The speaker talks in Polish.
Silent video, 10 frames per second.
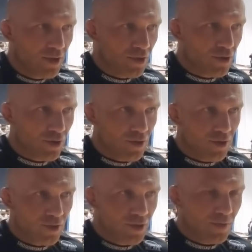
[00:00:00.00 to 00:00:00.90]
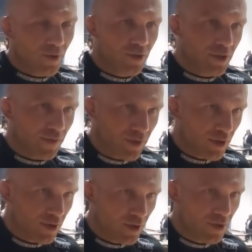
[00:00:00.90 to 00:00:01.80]
no to czym oni
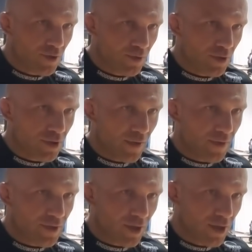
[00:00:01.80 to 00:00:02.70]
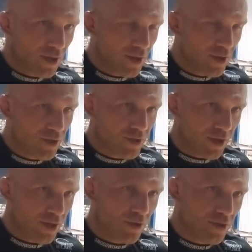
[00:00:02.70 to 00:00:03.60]
zawinili, żeby dostawać taki lincz,
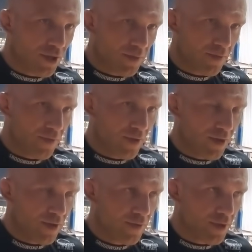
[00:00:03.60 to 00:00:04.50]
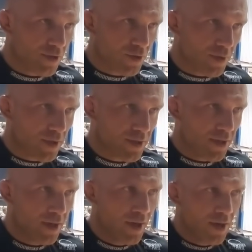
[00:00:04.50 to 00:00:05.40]
jaki dostają w tej sytuacji.